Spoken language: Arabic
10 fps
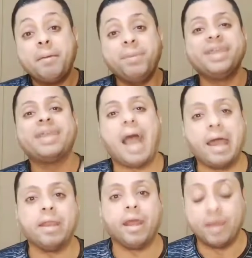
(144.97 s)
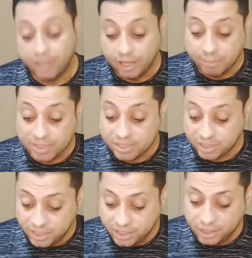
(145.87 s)
من كعنا
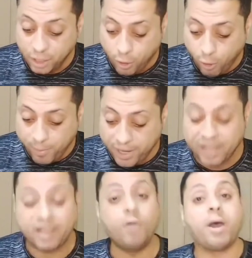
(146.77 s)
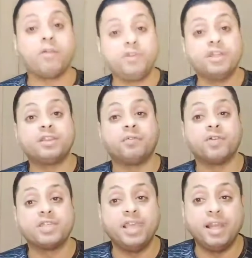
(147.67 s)
المصريين هم اللي هتلاقيهم عارفين
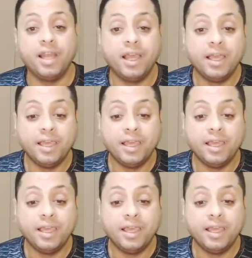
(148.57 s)
التفاصيل